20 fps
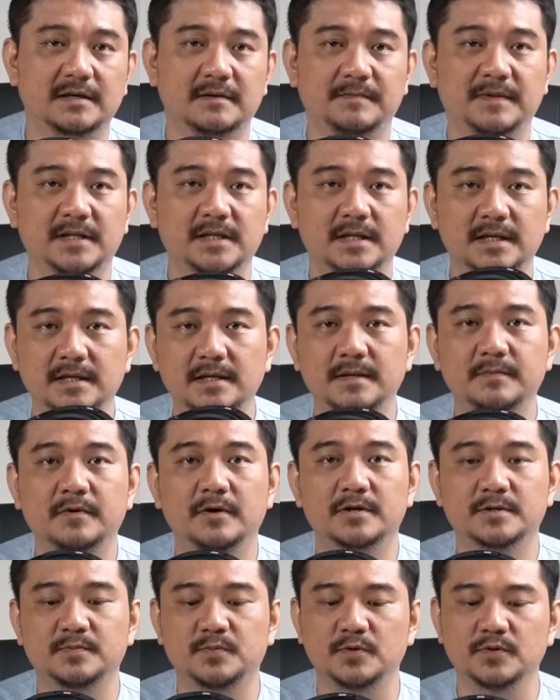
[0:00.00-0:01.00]
dapetin di
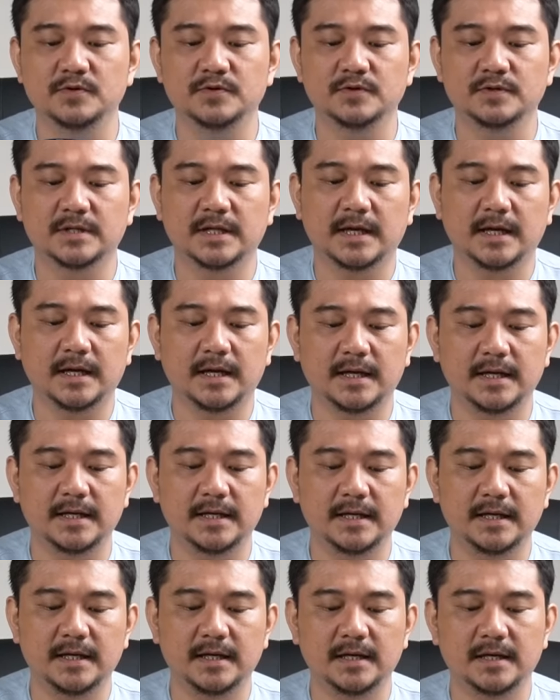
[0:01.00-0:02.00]
bawah 10 juta,
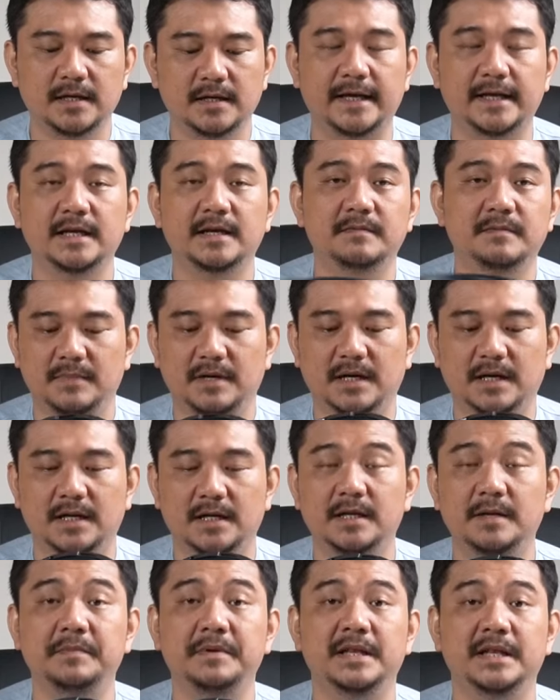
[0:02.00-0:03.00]
ini kayaknya bakal
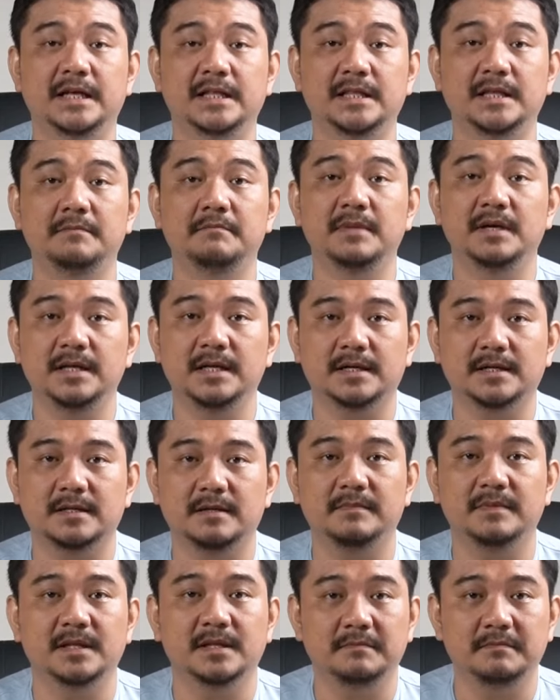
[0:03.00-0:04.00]
diminatin banyak
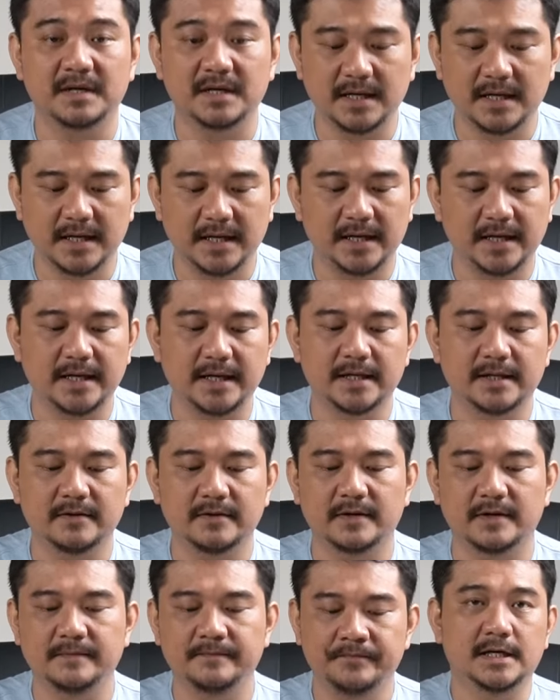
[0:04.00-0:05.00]
teman-teman nih
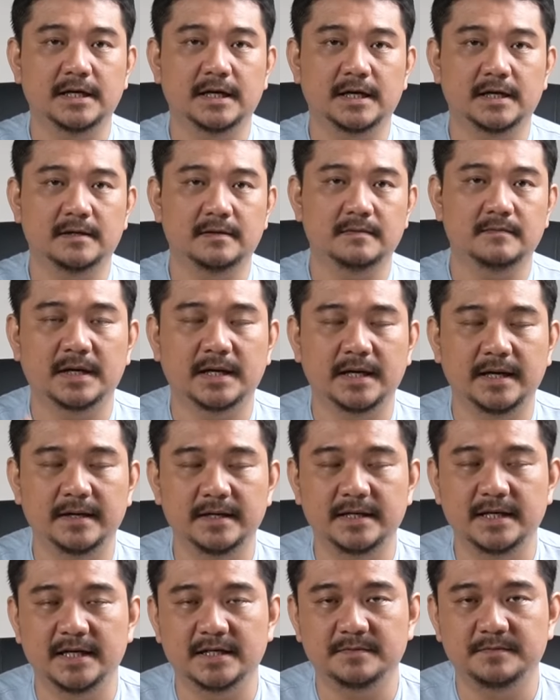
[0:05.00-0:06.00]
gitu. Dengan pakai
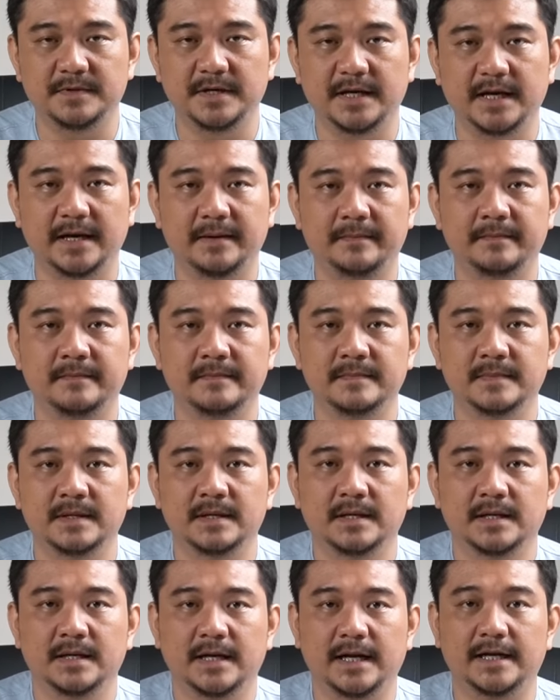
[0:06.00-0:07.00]
DSPM
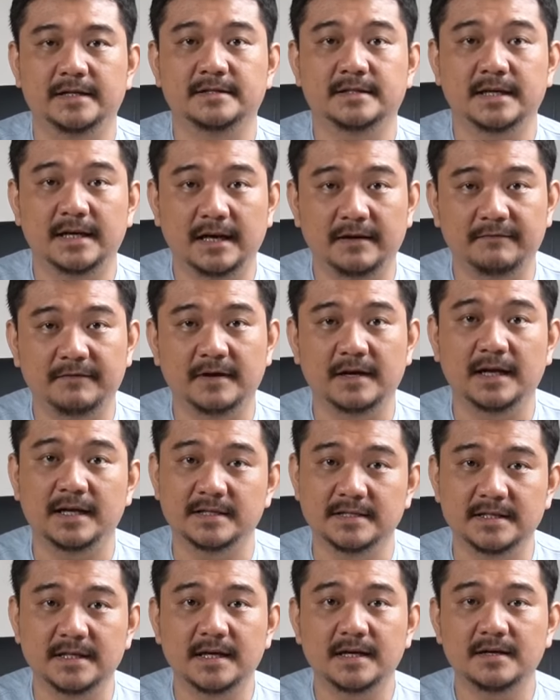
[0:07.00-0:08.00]
entry level
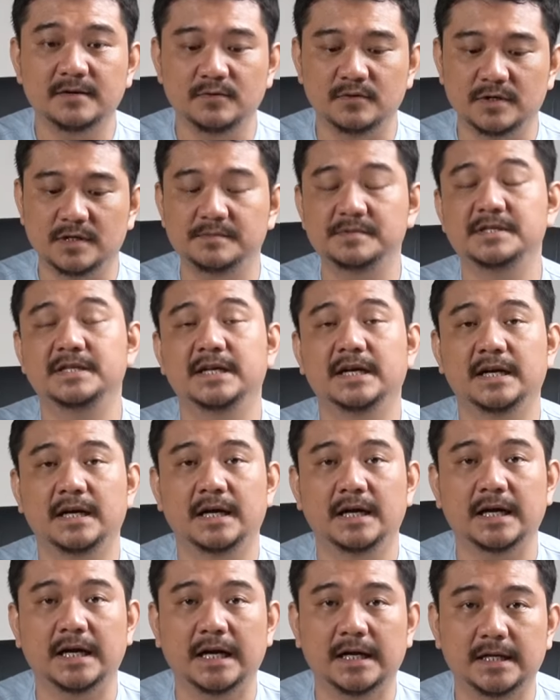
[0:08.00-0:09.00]
aja udah bisa
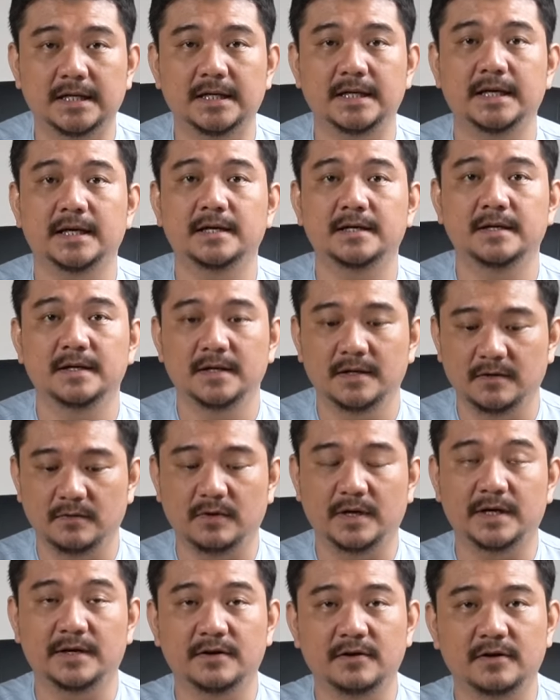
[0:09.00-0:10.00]
ngangkat ya.
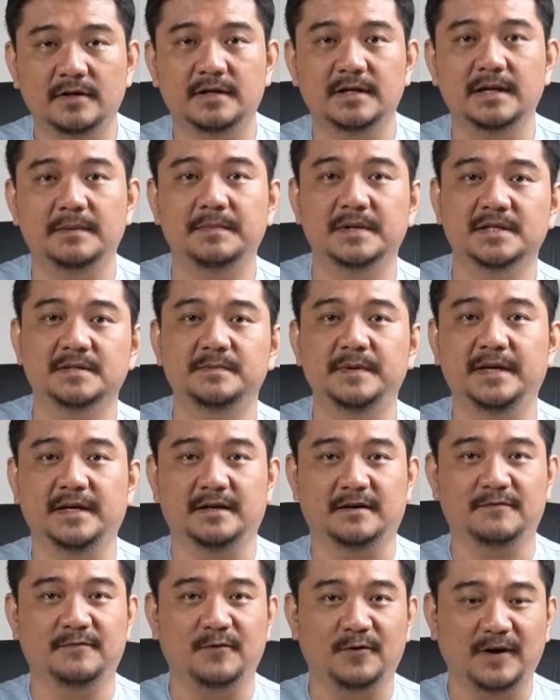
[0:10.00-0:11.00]
Why not dapat
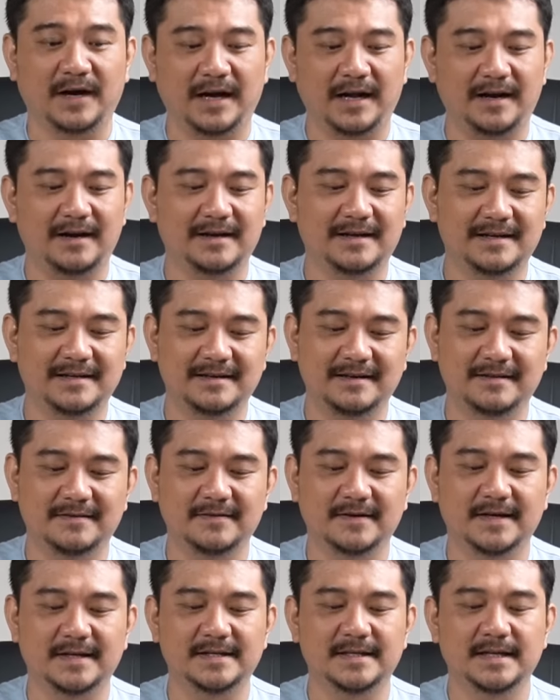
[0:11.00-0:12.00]
speaker vokal kan
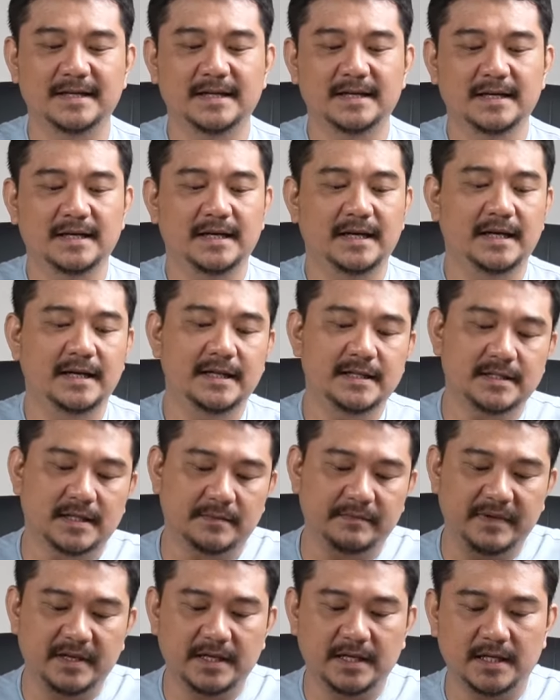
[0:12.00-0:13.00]
gitu kan. Ini
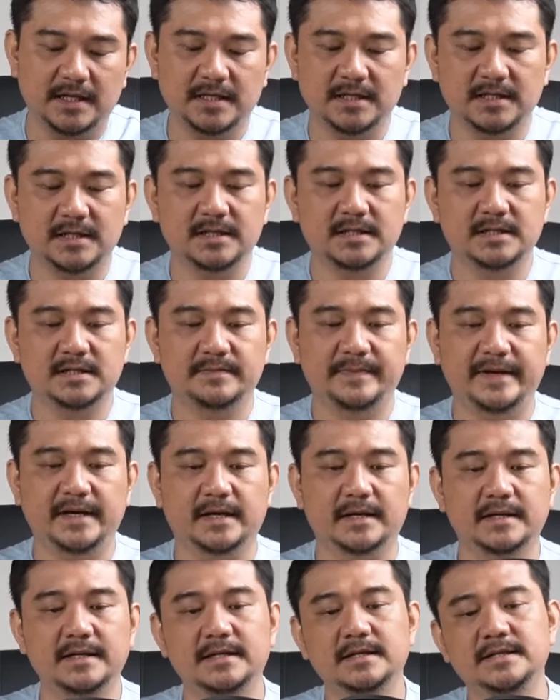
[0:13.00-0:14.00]
terminal
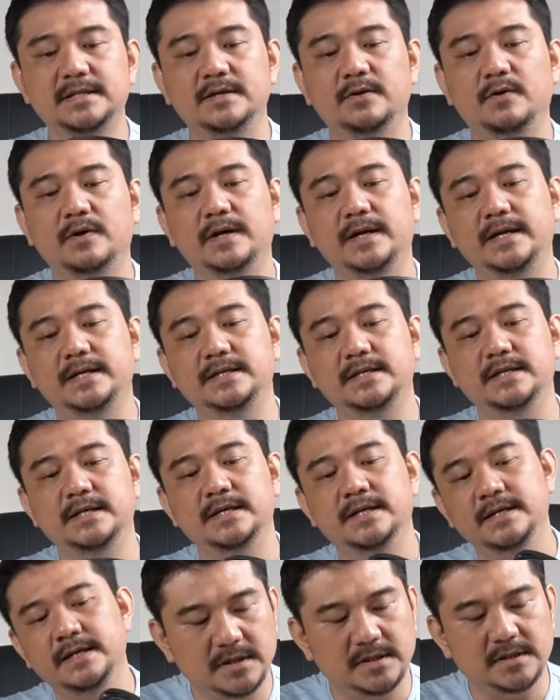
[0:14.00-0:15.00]
speakernya sih oke okay sih,
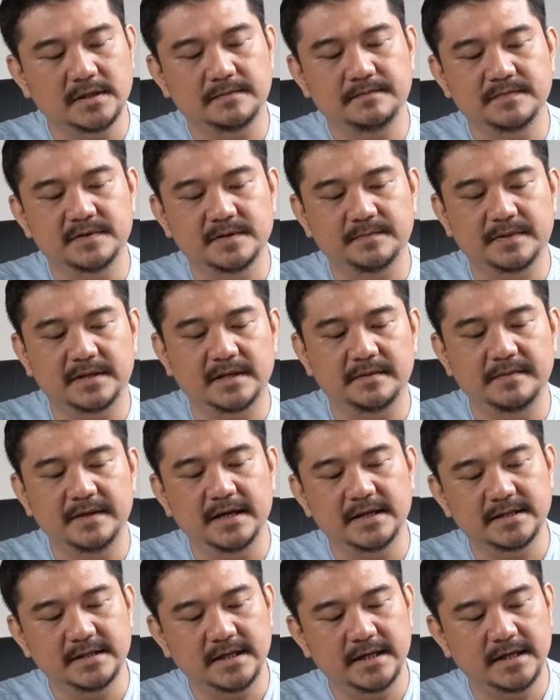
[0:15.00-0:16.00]
tetap seperti
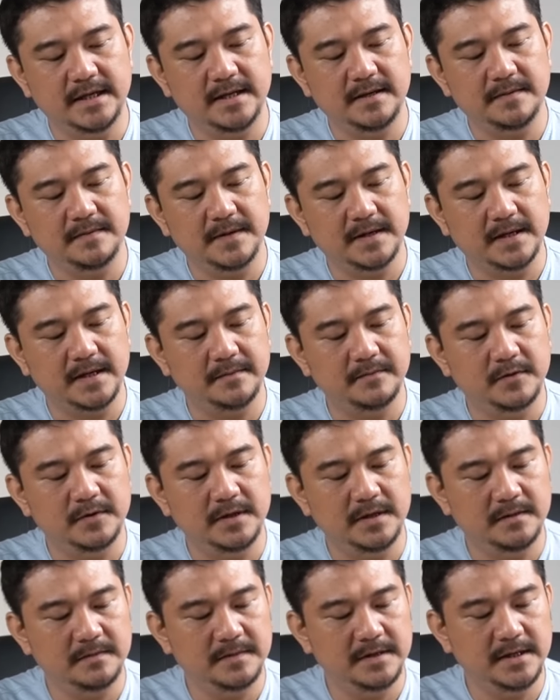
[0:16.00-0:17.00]
biasa ya pakai
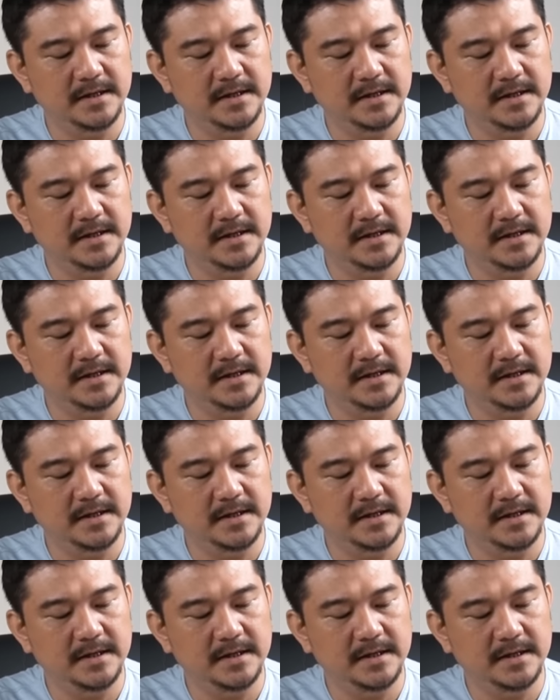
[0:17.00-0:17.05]
model